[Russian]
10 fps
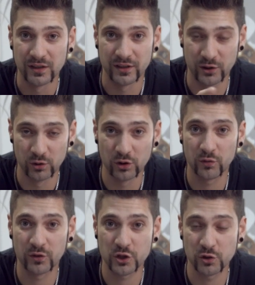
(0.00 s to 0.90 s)

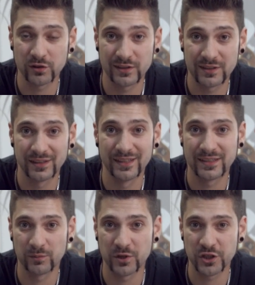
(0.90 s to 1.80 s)
Регулировка жесткости на
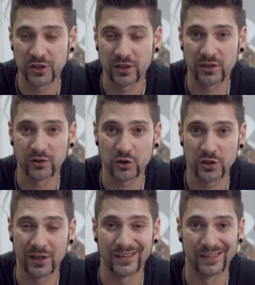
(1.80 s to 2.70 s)
этих машинах
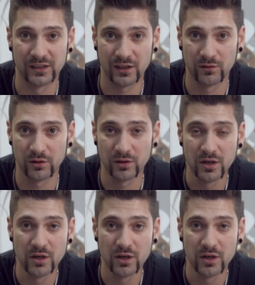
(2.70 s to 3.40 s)
нужна для того,